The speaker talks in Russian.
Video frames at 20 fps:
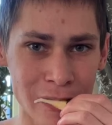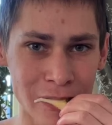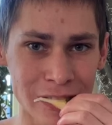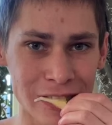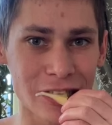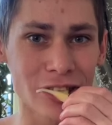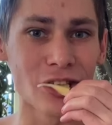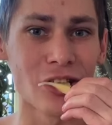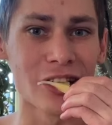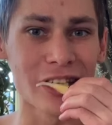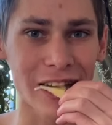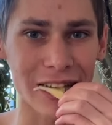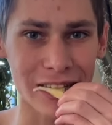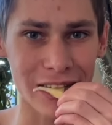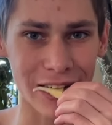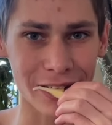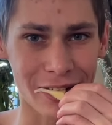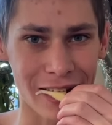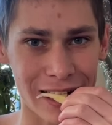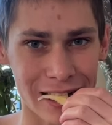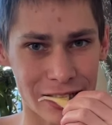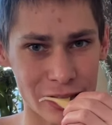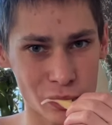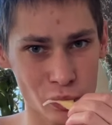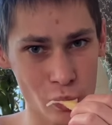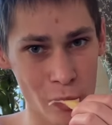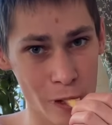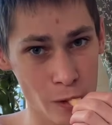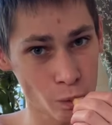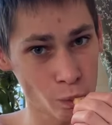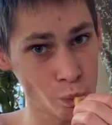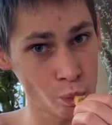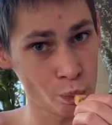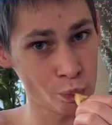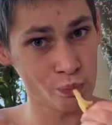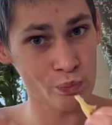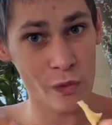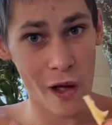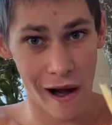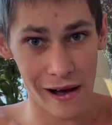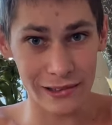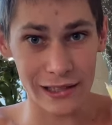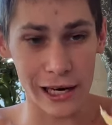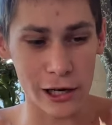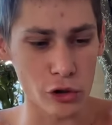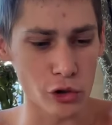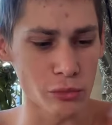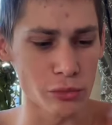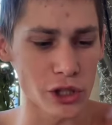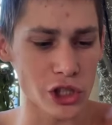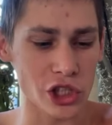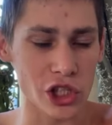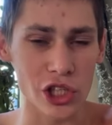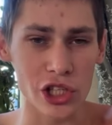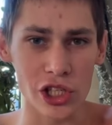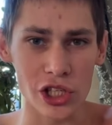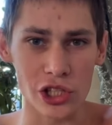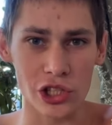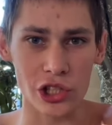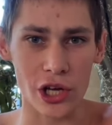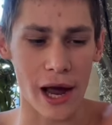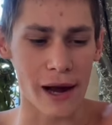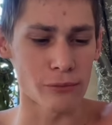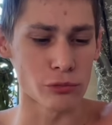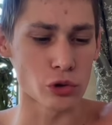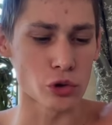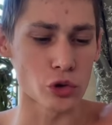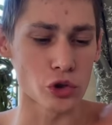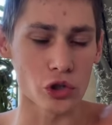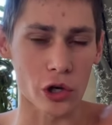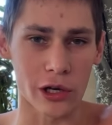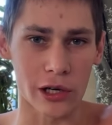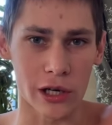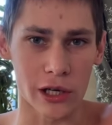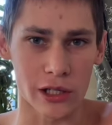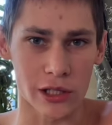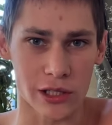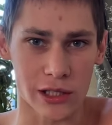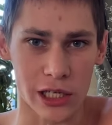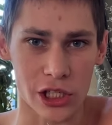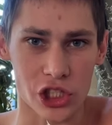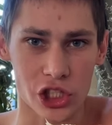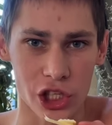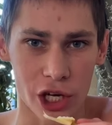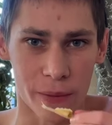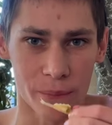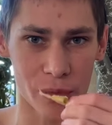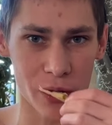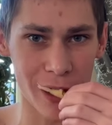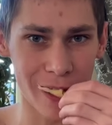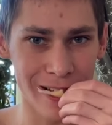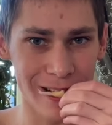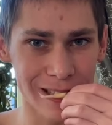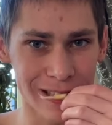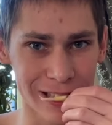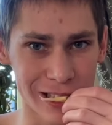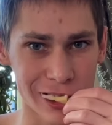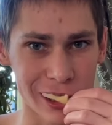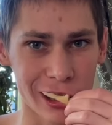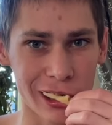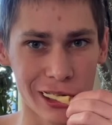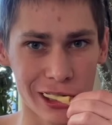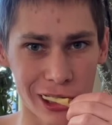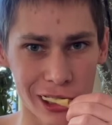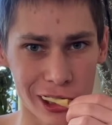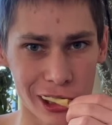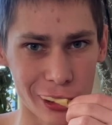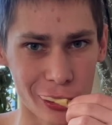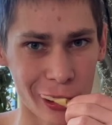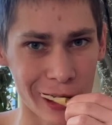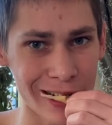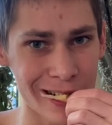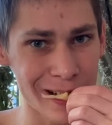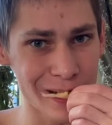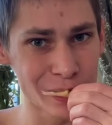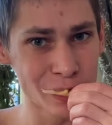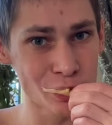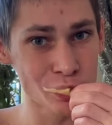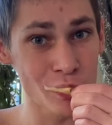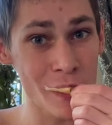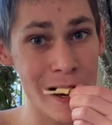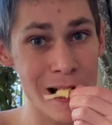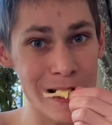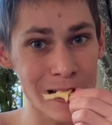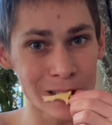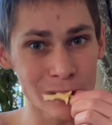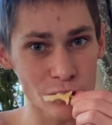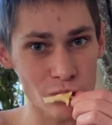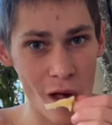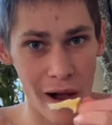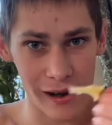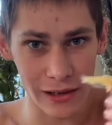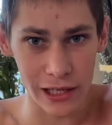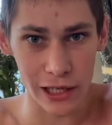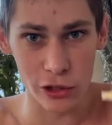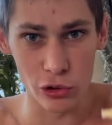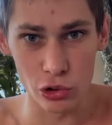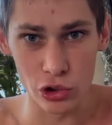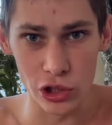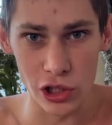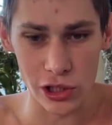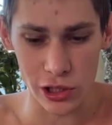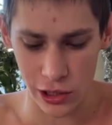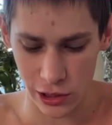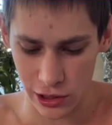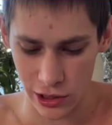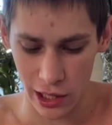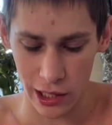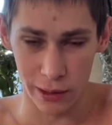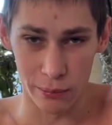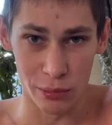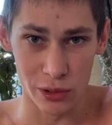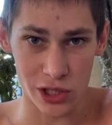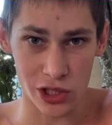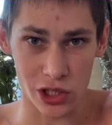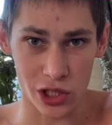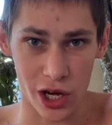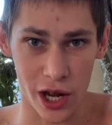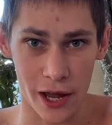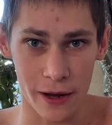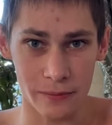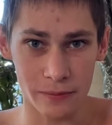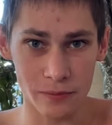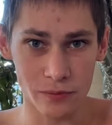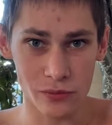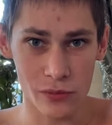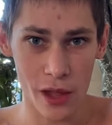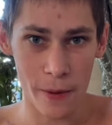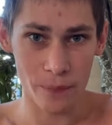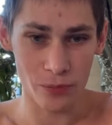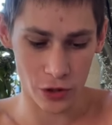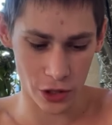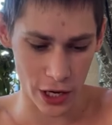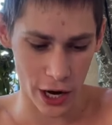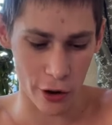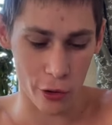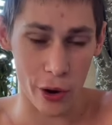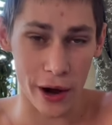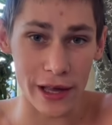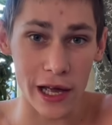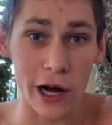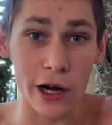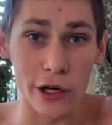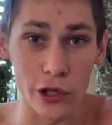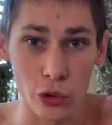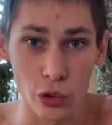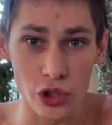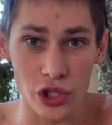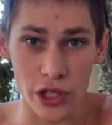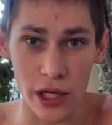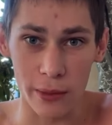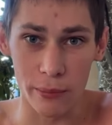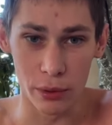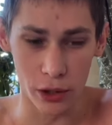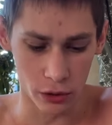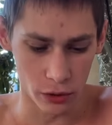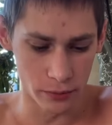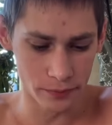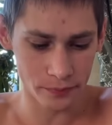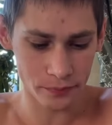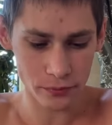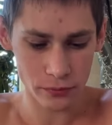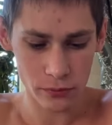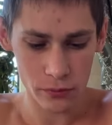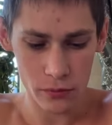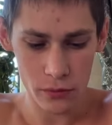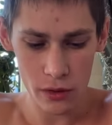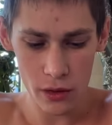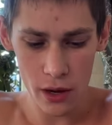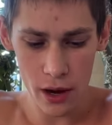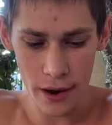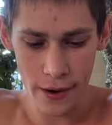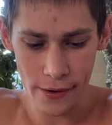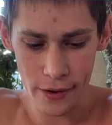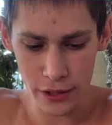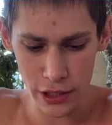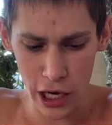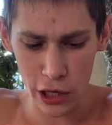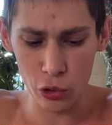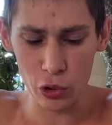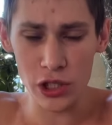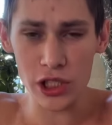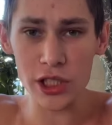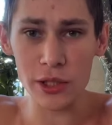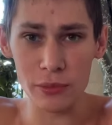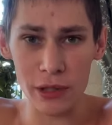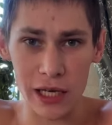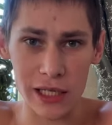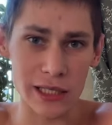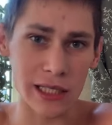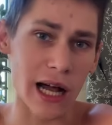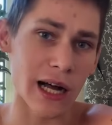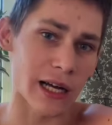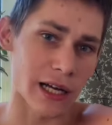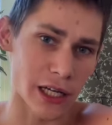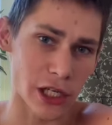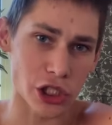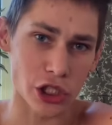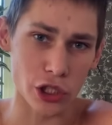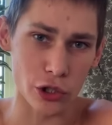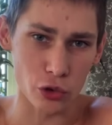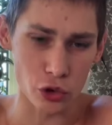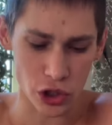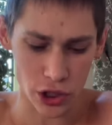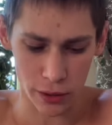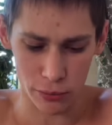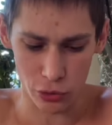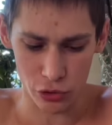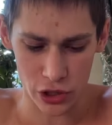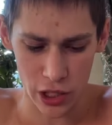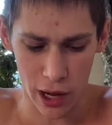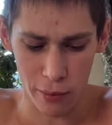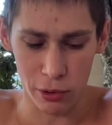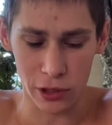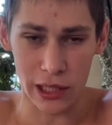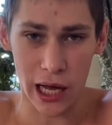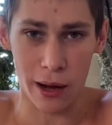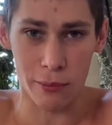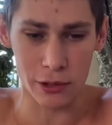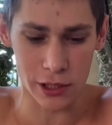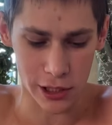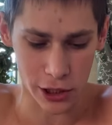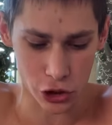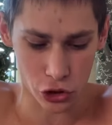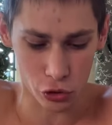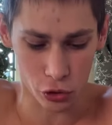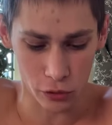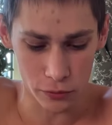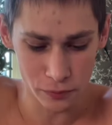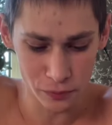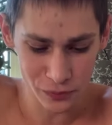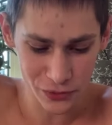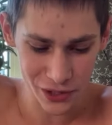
Кто не открывает? Я говорю, машинист, я ему стучу. Она говорит, зачем? Ты что, говорит, идиот? Я говорю, ты сказала быстрей. Я говорю, а я ключ забыл. Я говорю, если бы я знал, конечно, ключ с собой взял бы, так бы зашел.